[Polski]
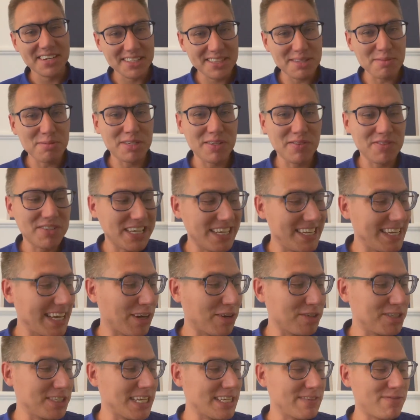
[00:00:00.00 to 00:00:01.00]
Gdybyście widzieli, jak
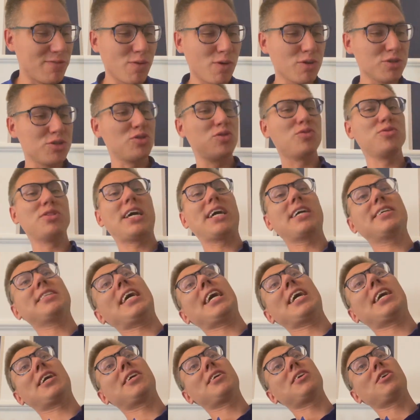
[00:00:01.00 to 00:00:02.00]
on się teraz włożył, Tak,
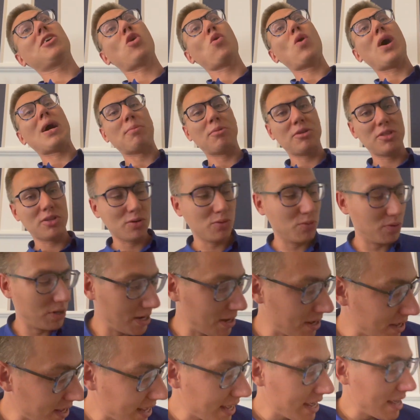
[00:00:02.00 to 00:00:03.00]
tak, kołami do
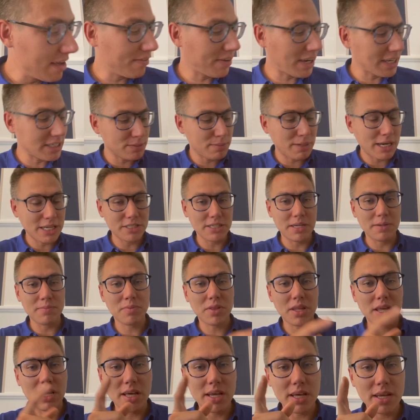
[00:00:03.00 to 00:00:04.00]
góry. W każdym razie,
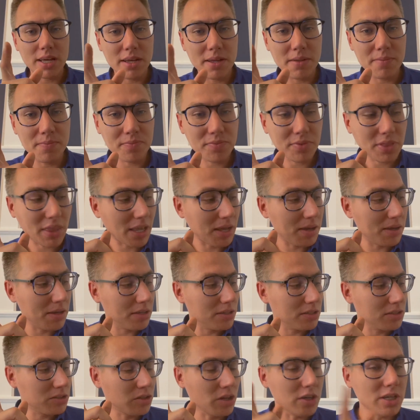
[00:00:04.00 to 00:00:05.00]

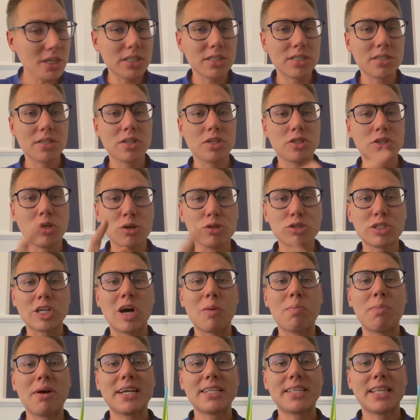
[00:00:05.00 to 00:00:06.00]
to jest książka
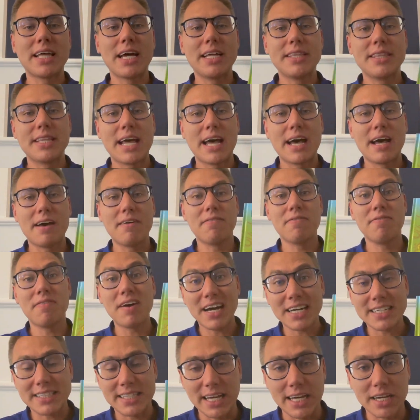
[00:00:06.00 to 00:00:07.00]
oparta na
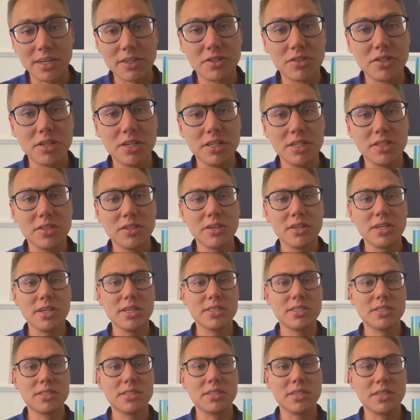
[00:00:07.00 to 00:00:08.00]
faktach, czyli to
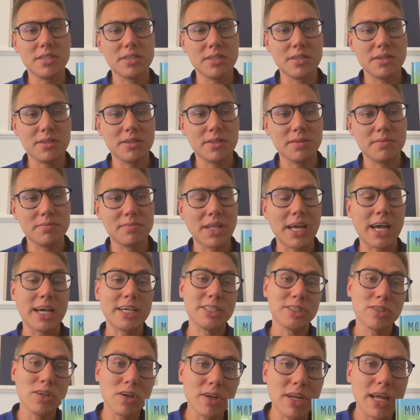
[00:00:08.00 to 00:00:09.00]
jest e, taka
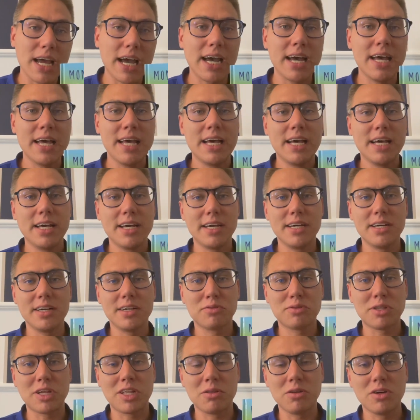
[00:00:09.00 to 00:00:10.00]
historia, e,
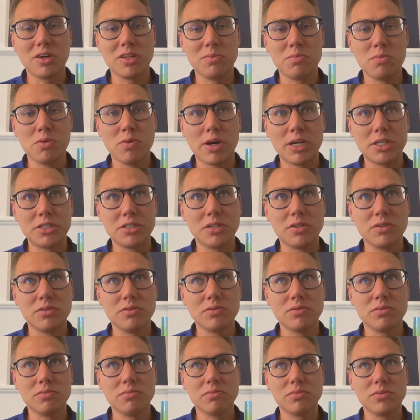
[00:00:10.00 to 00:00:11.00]
która odbyła się
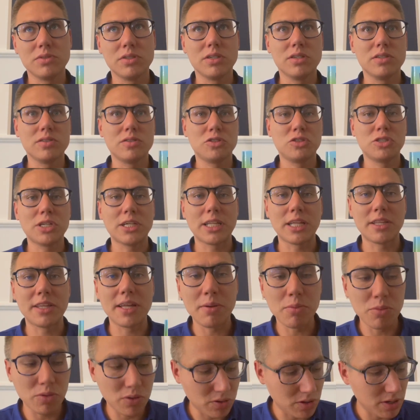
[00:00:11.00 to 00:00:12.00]
e, trzy lata
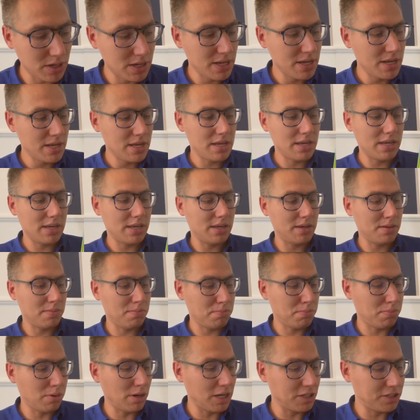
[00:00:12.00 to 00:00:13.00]
temu.
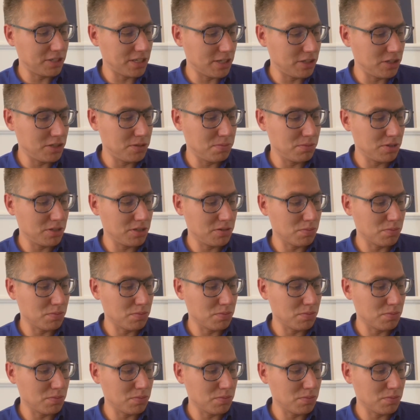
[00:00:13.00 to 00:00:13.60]
Polecieliśmy z